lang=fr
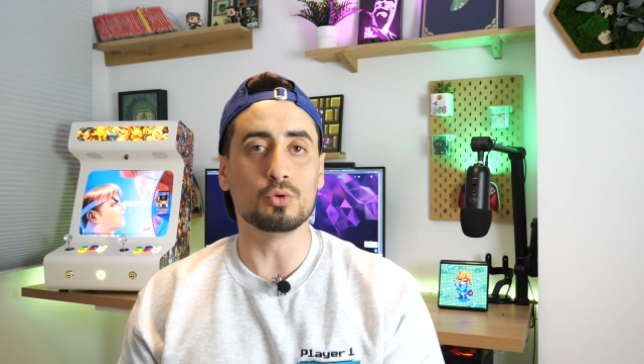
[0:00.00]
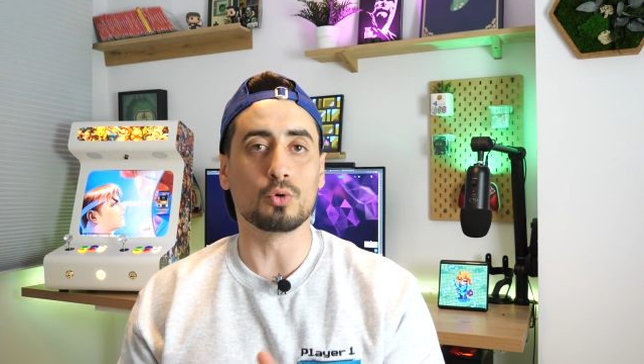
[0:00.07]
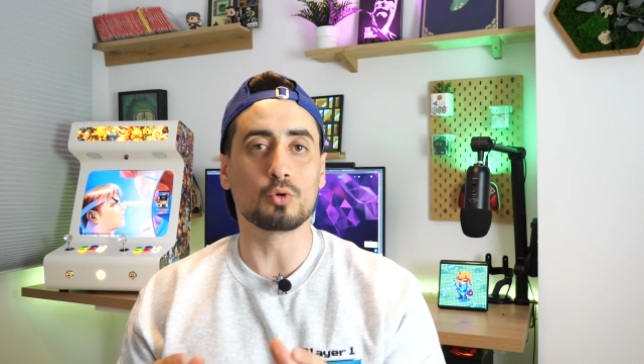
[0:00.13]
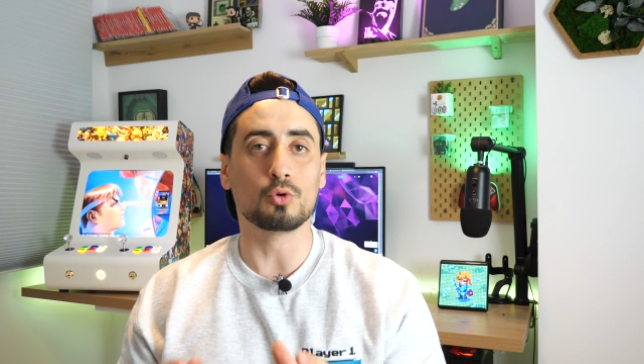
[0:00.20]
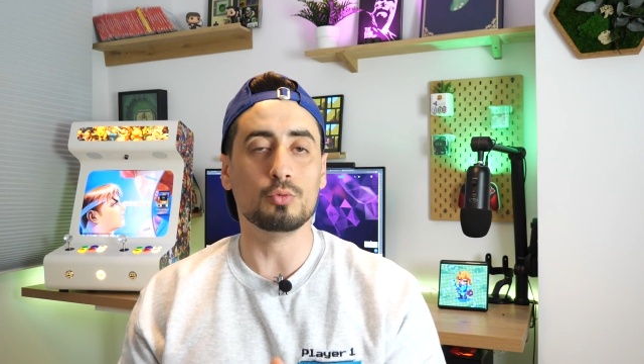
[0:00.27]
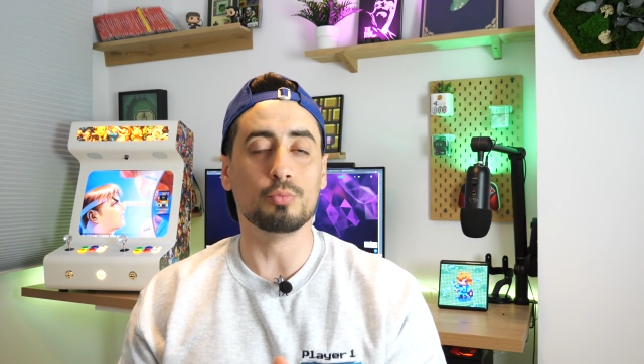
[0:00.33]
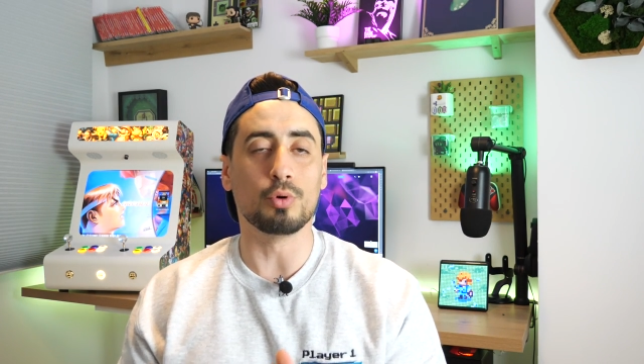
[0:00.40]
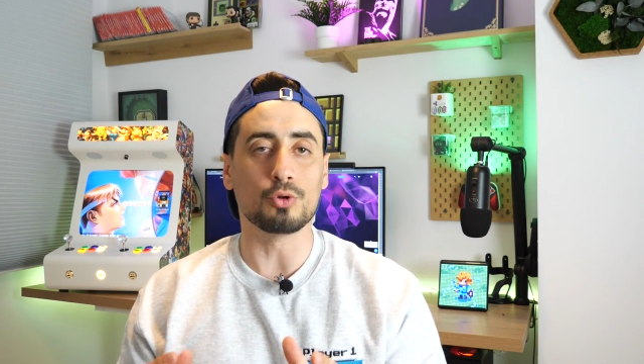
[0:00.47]

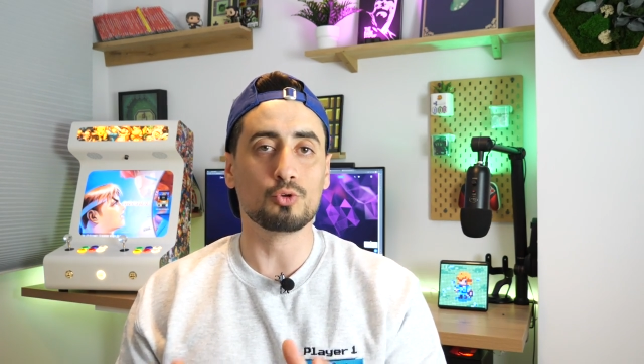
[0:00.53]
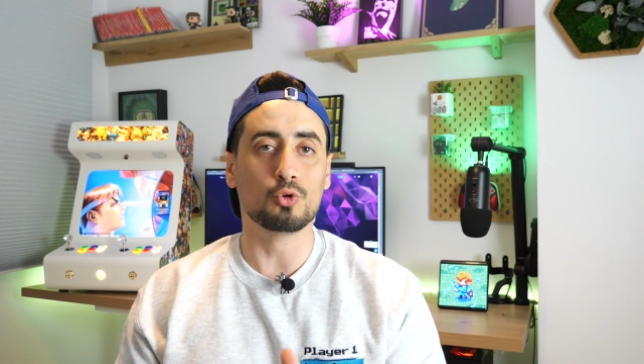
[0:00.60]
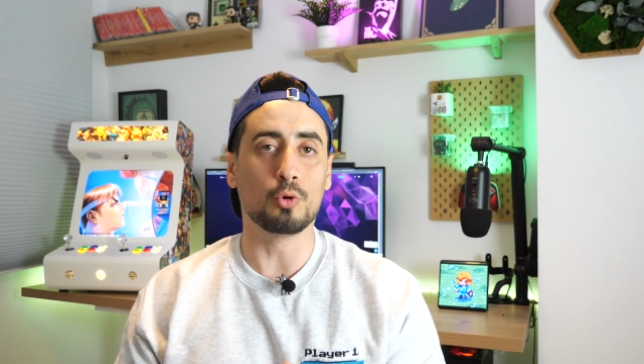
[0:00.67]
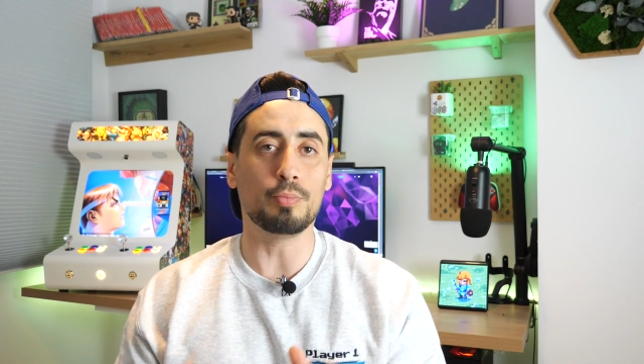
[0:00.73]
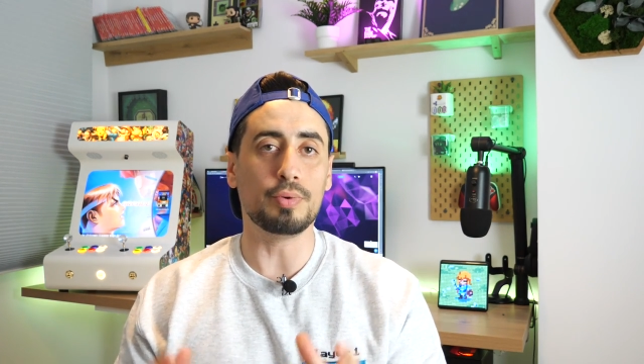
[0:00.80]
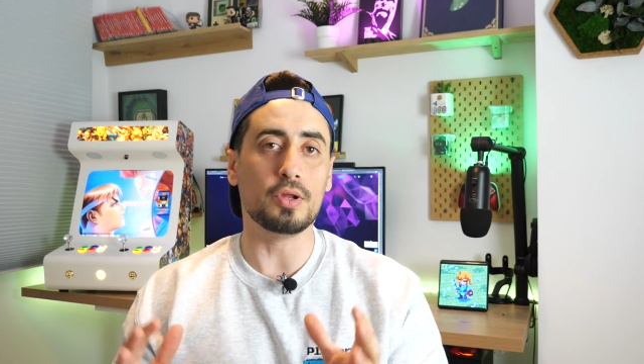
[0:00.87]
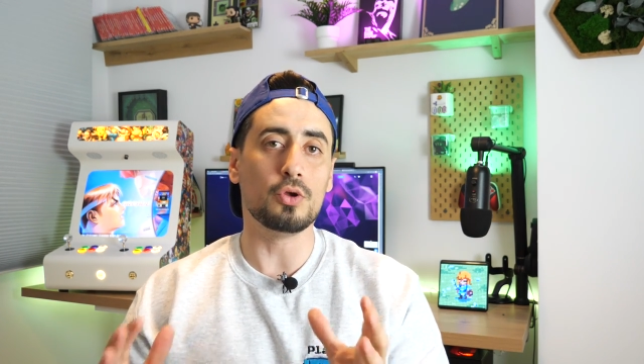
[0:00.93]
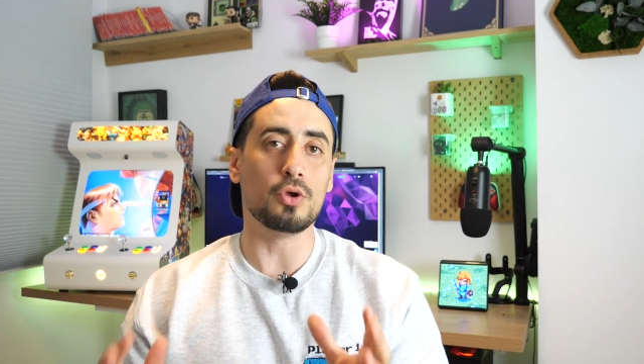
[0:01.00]
Donc, une borne 2
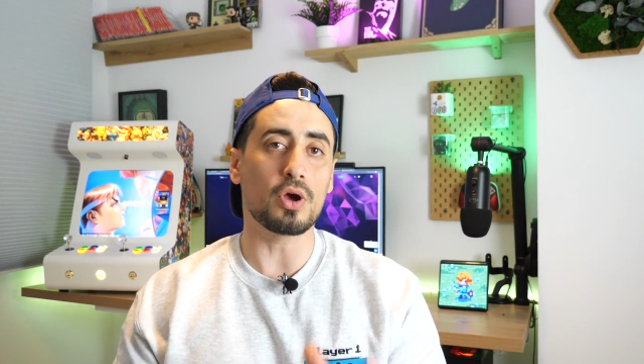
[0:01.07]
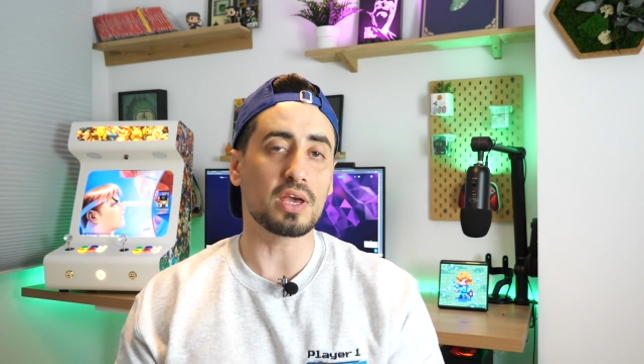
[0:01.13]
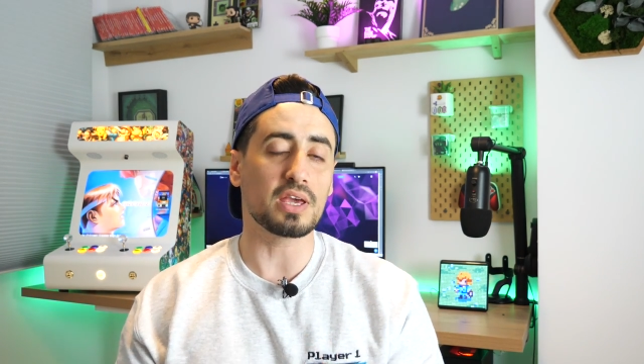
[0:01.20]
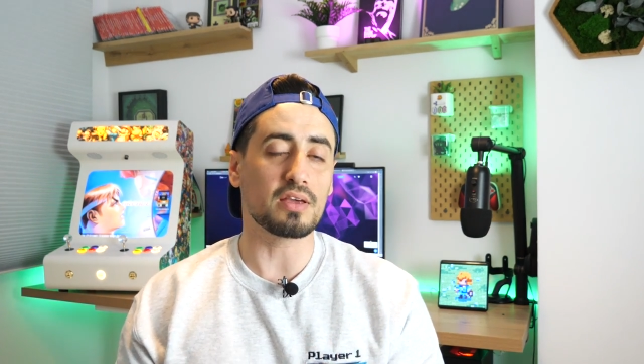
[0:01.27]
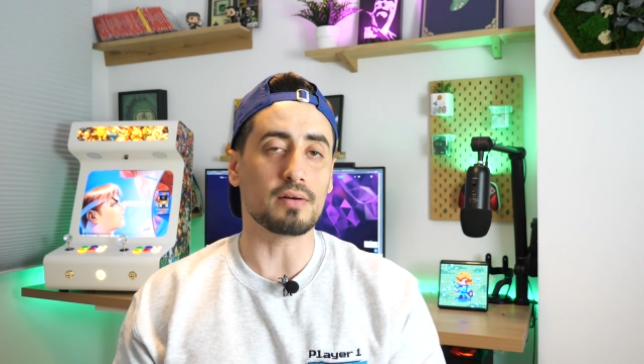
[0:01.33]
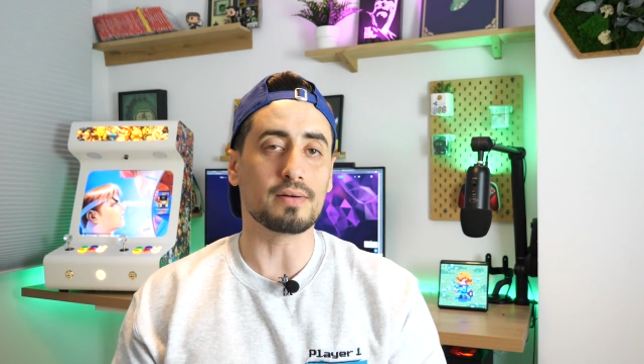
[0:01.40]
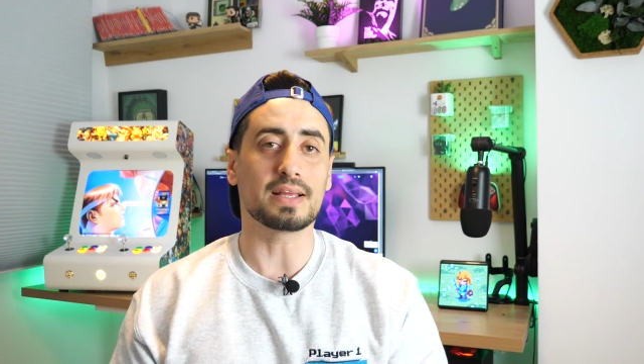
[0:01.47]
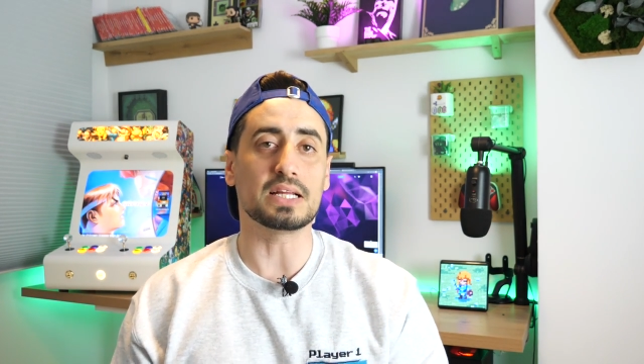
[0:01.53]
player,
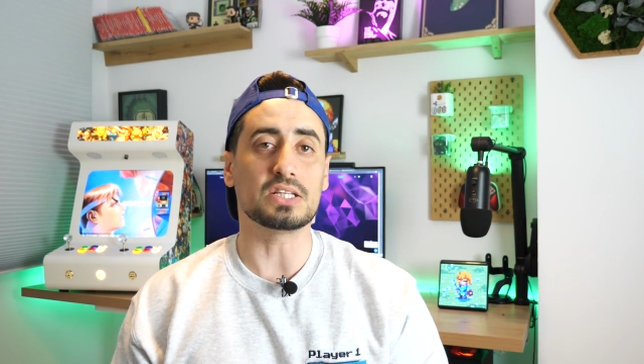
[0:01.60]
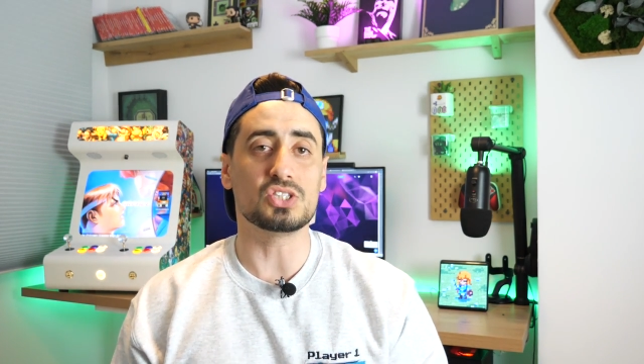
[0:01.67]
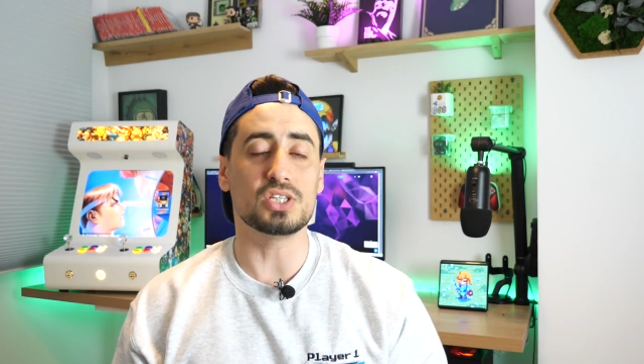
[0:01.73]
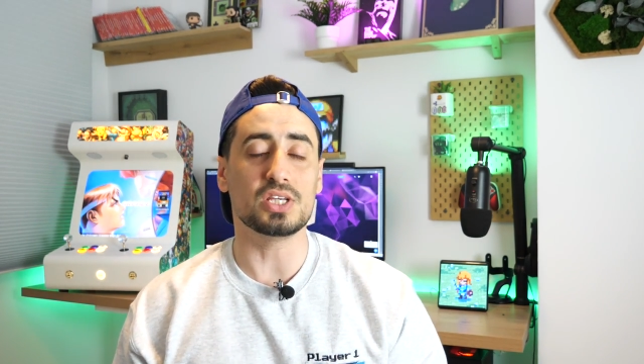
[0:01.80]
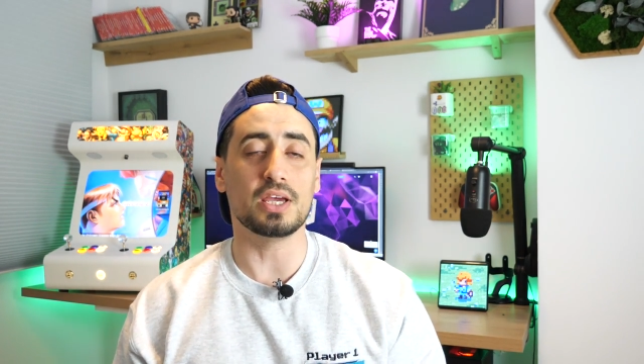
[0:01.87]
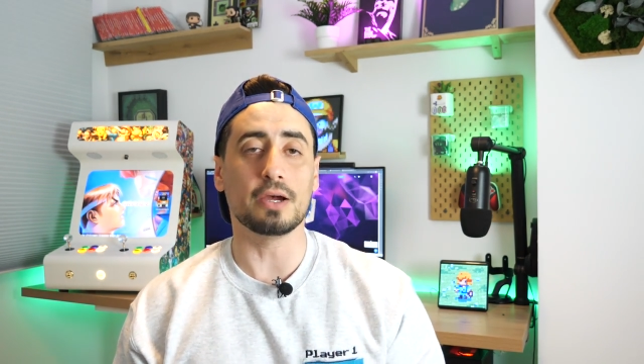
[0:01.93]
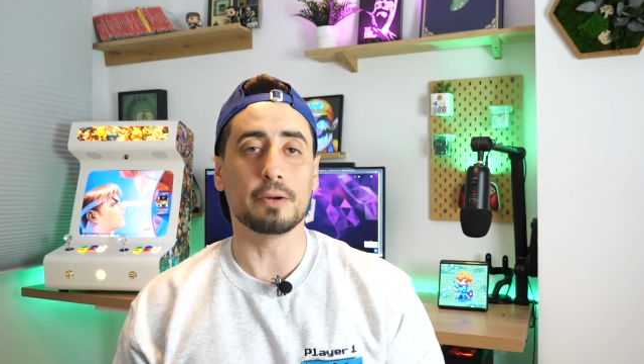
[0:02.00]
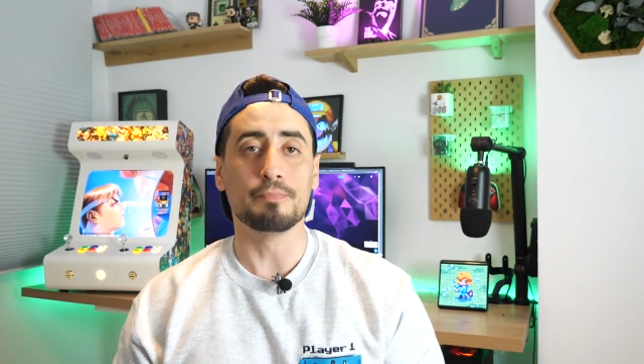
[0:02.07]
écran 4
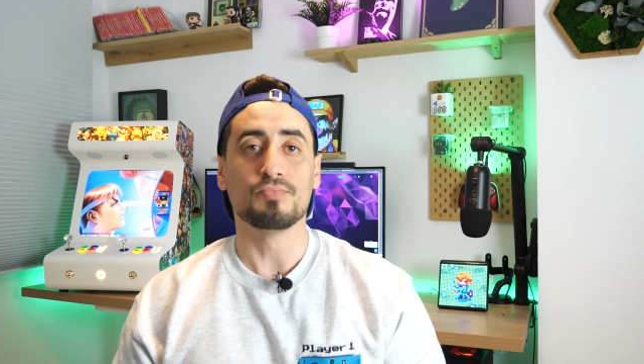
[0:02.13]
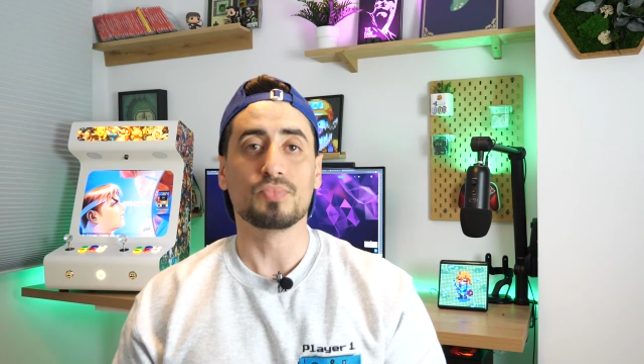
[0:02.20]
tiers,